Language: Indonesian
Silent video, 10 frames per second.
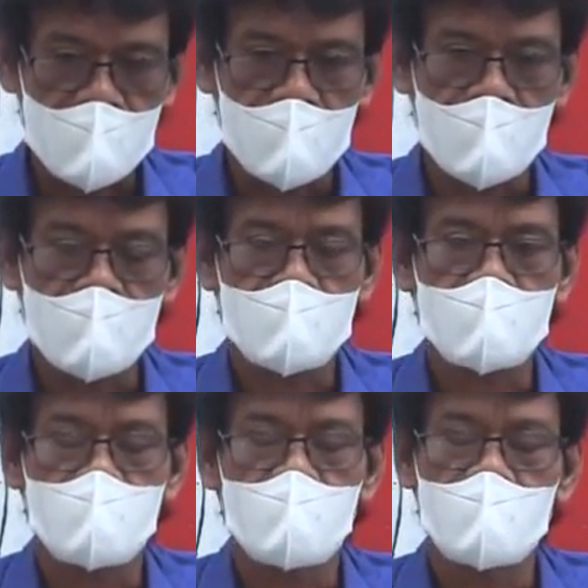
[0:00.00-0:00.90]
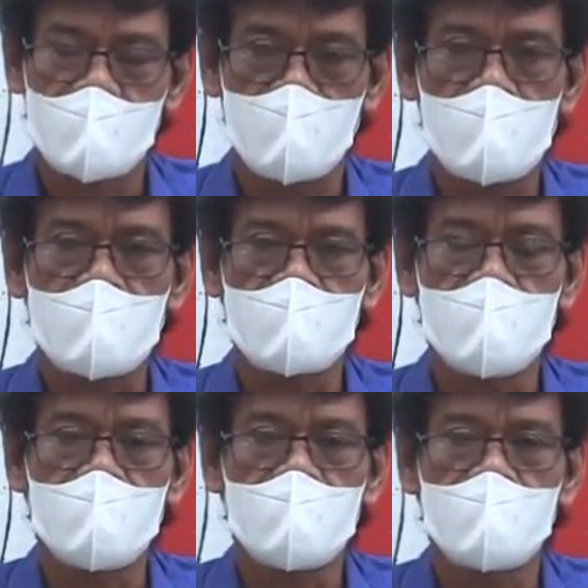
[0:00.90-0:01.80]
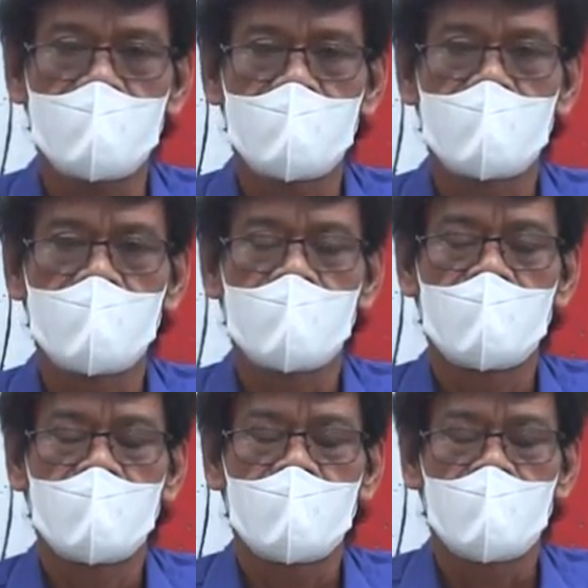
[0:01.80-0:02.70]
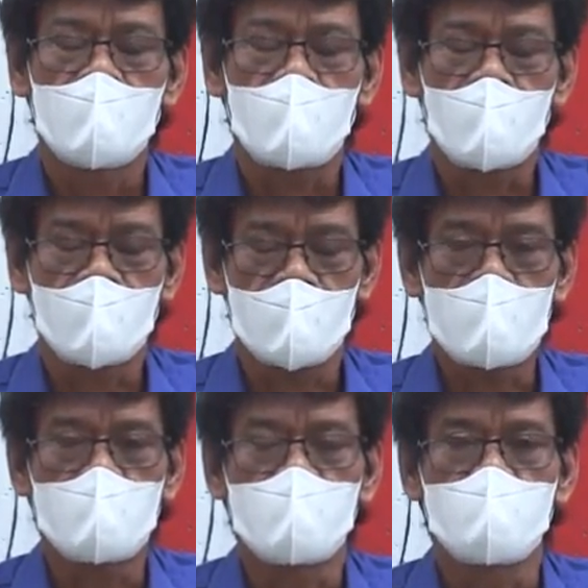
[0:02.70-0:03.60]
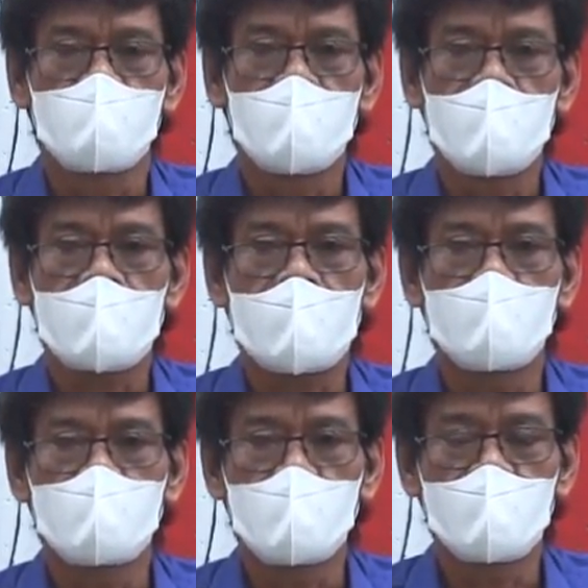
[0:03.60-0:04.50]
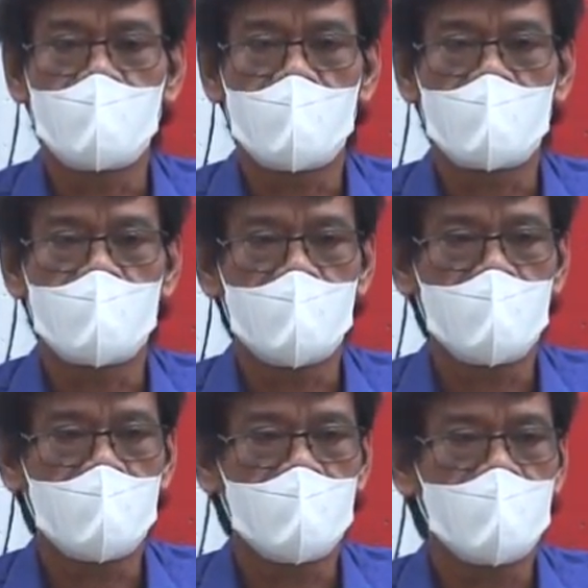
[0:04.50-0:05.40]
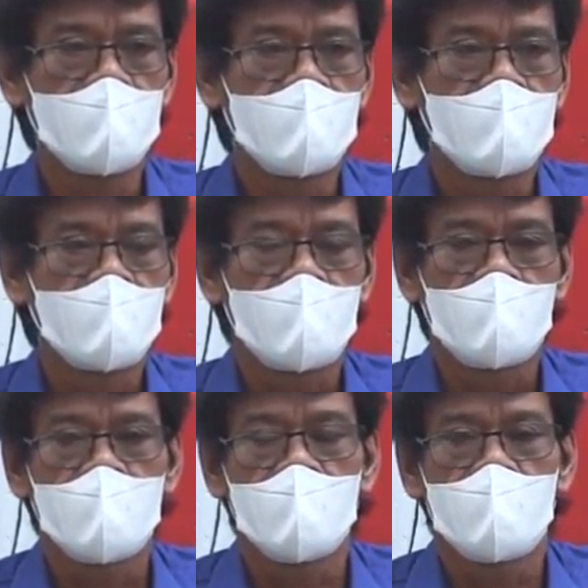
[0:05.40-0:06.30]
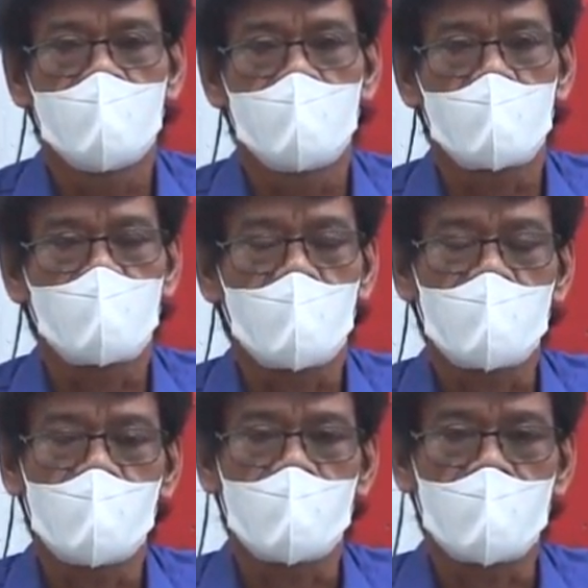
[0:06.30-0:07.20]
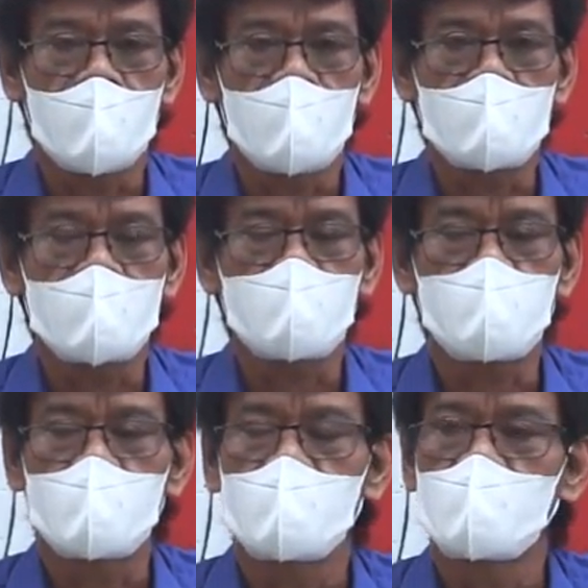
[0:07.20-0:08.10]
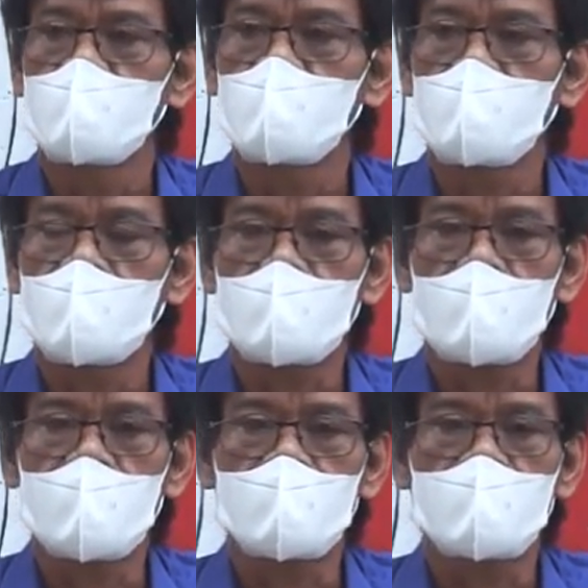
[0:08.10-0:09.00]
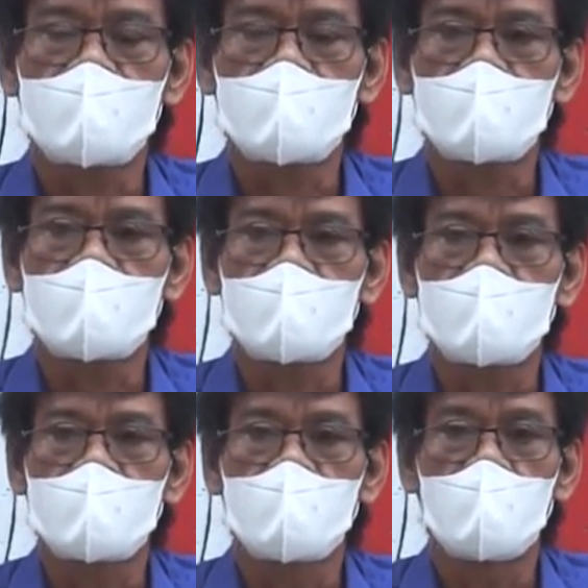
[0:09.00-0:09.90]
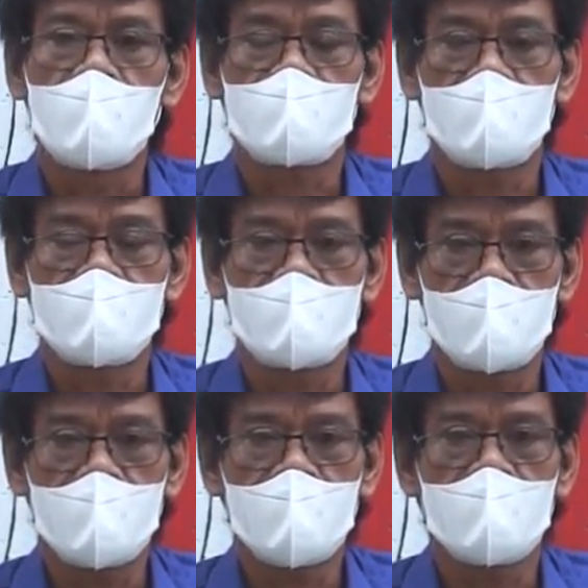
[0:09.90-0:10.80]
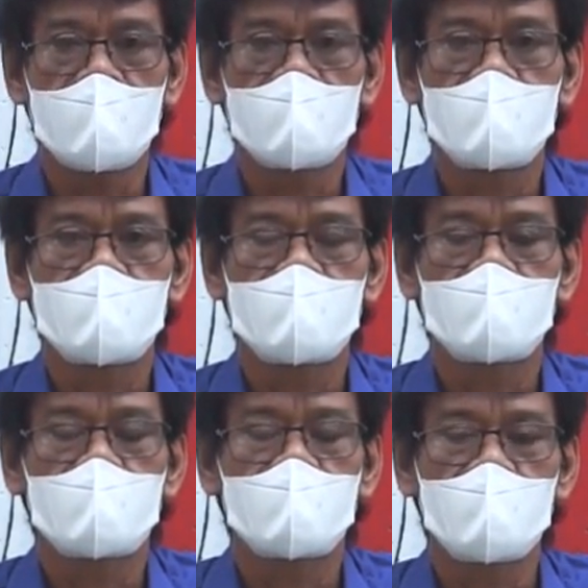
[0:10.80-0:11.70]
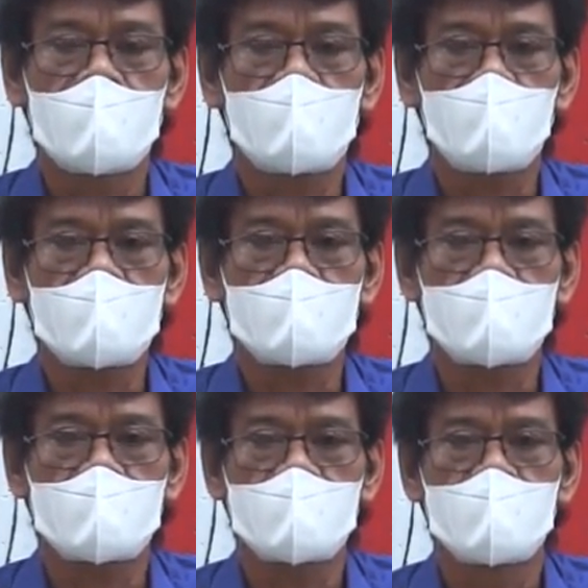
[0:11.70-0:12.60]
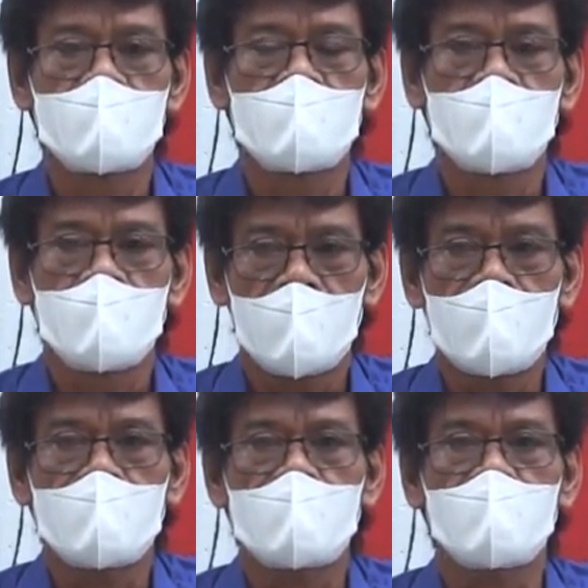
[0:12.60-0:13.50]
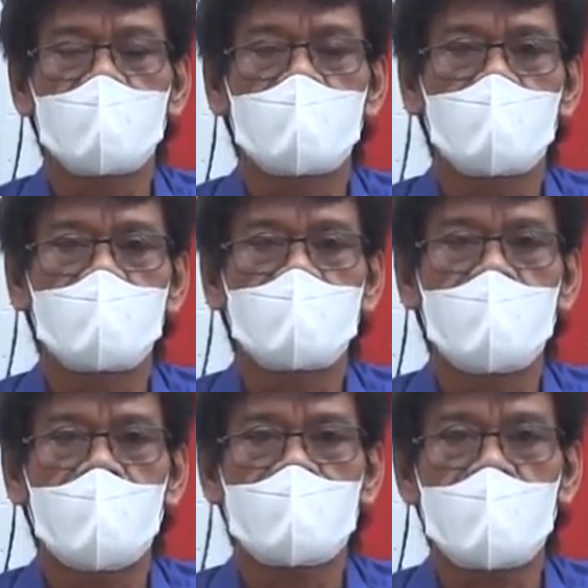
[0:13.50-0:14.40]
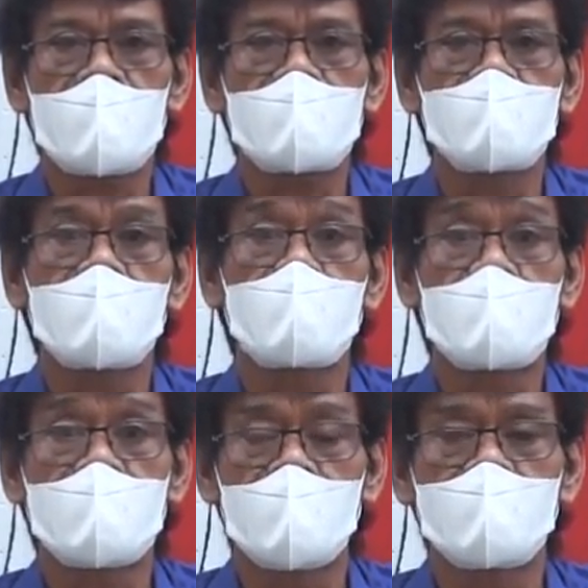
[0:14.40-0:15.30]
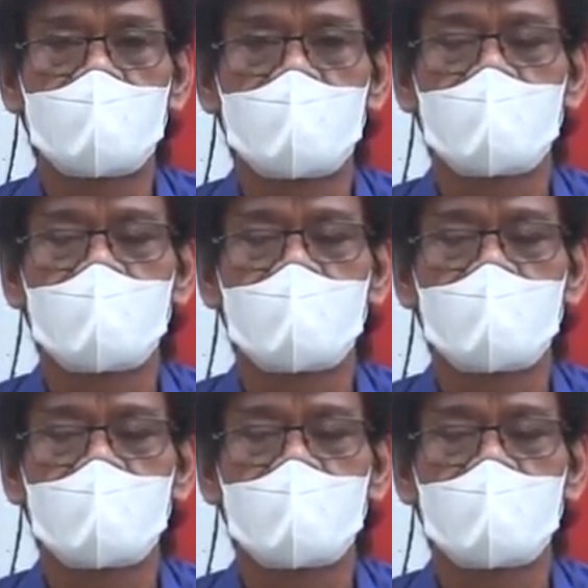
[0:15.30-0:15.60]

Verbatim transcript: sangat berterima kasih program Bina Kampung yang diperoleh oleh PT BSD City Sinarmas Land atau disebut CSR Sinarmas Land.